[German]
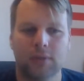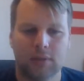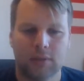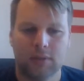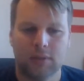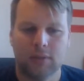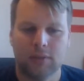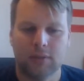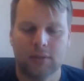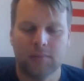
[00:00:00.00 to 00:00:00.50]

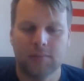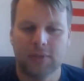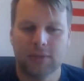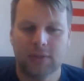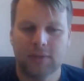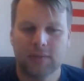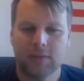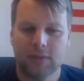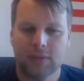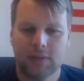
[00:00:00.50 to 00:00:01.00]
da hat mich
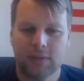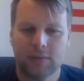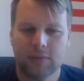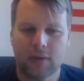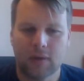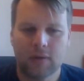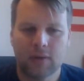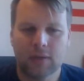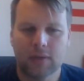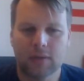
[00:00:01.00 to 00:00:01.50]
gestern eine
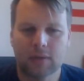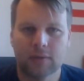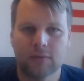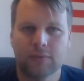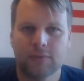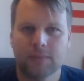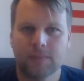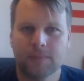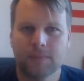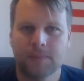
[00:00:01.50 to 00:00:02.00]
Frau
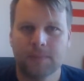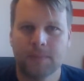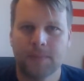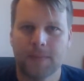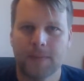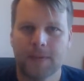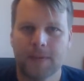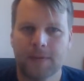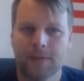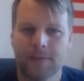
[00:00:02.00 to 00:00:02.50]
angerufen.
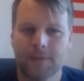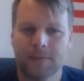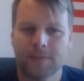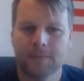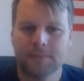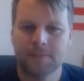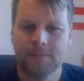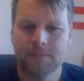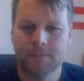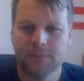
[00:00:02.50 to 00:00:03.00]

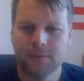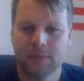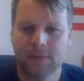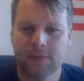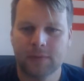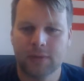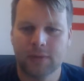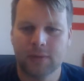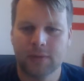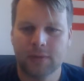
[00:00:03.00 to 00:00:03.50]

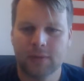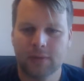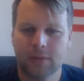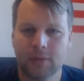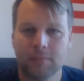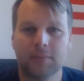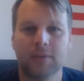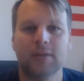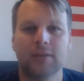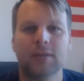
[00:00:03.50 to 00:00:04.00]
Zwar, äh, ich
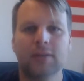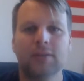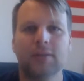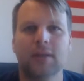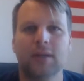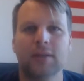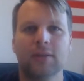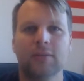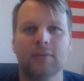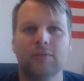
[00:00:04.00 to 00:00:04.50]
habe gedacht, der
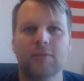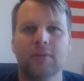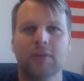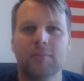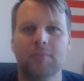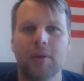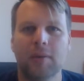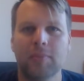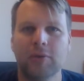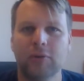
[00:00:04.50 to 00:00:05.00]
Anruf wird ein
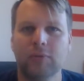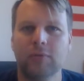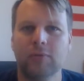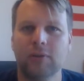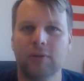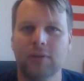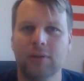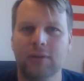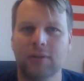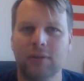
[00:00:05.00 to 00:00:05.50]
paar Minuten
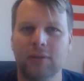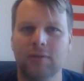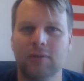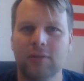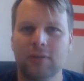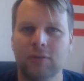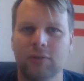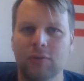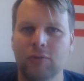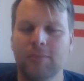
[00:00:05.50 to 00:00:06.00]
dauern, es
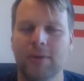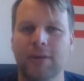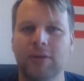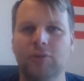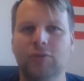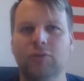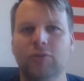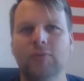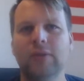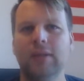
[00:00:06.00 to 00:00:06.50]
hat dann über eine
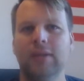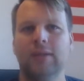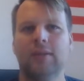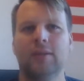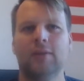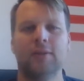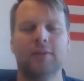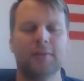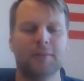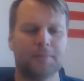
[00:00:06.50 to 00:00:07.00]
Stunde
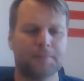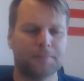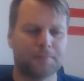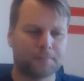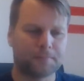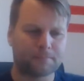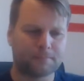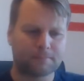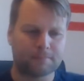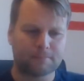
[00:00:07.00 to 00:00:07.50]
gedauert.
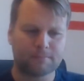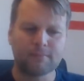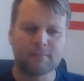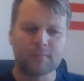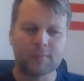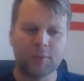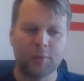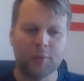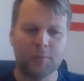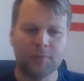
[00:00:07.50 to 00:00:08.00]

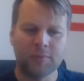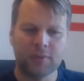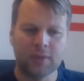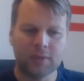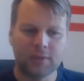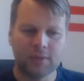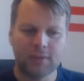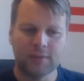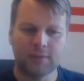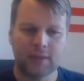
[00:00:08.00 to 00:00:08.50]
Wir haben uns da
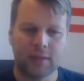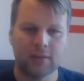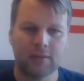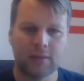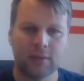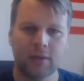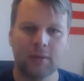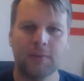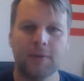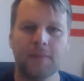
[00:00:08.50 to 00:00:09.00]
richtig Zeit
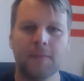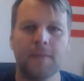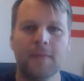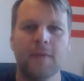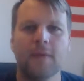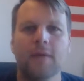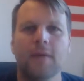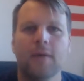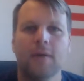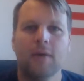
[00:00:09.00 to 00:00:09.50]
genommen.
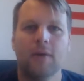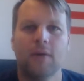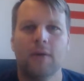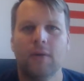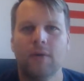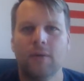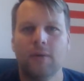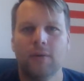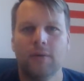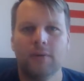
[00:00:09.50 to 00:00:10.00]

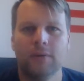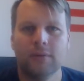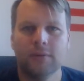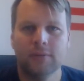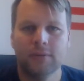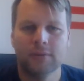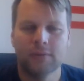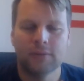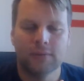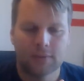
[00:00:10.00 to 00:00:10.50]

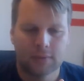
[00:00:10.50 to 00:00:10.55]
Und